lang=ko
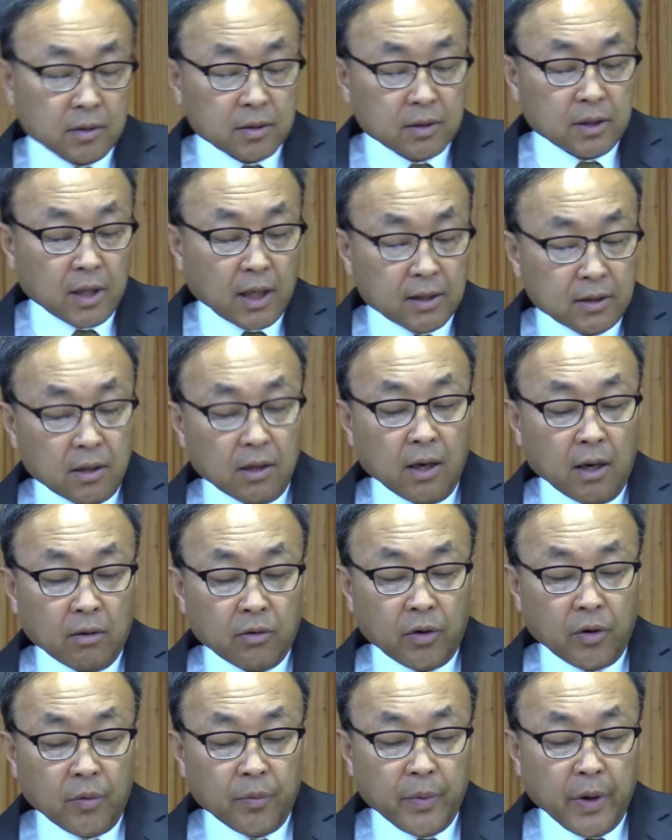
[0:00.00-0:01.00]
찾으려고
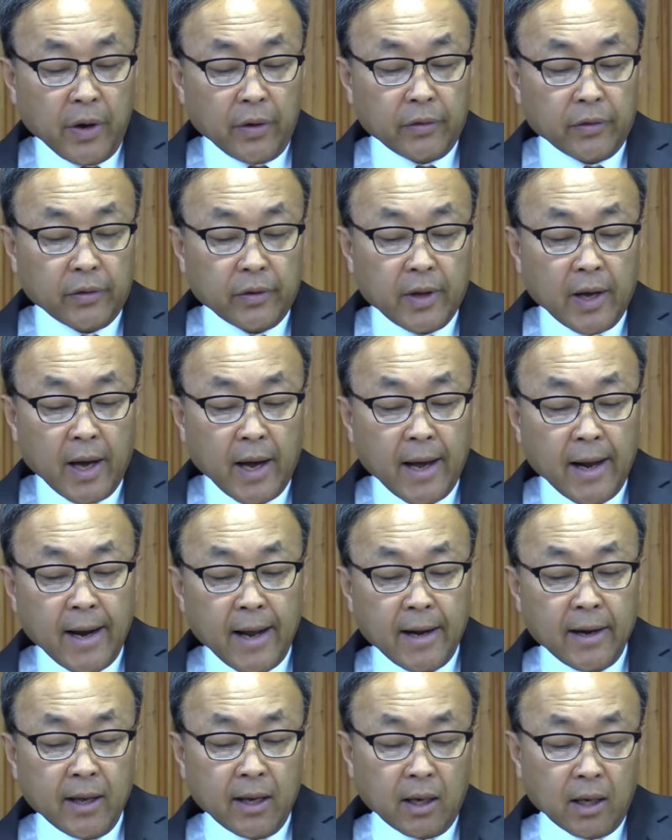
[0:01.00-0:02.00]
그러면
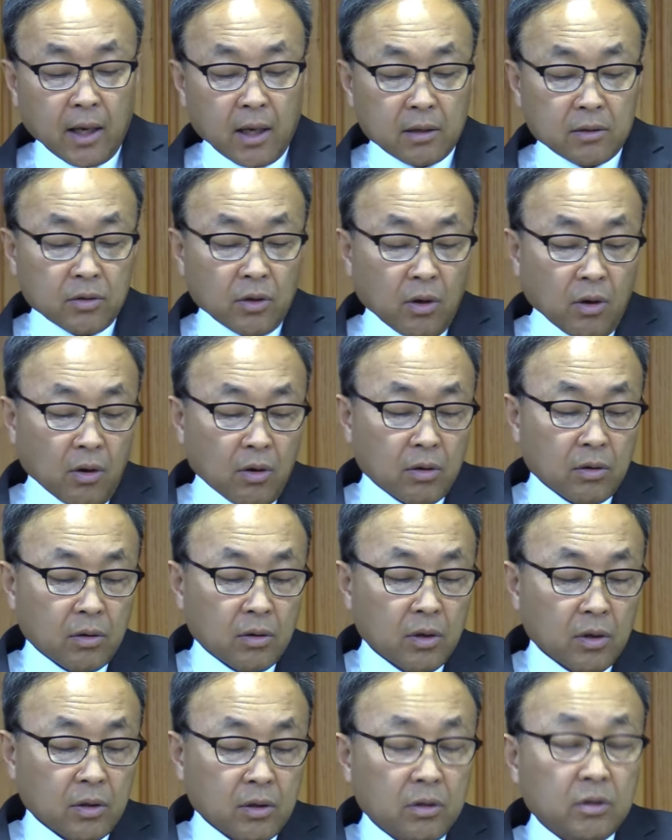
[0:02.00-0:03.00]
하나님께서
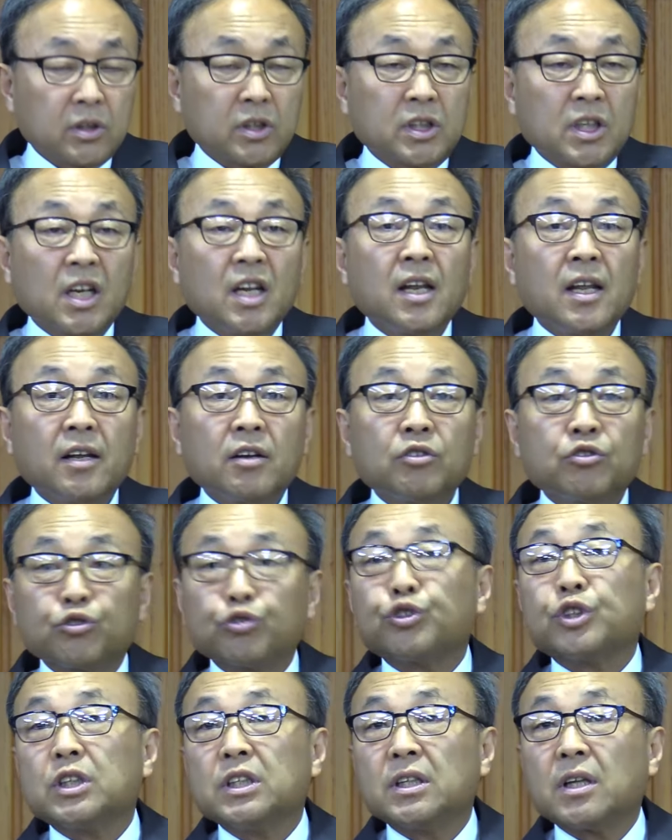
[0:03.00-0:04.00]
그 진리를
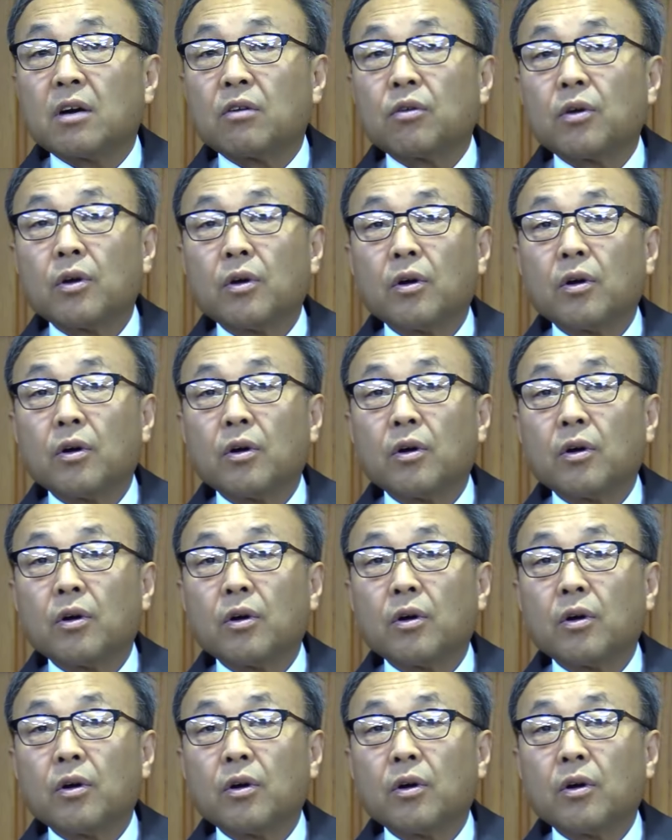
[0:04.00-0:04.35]
주신다고요.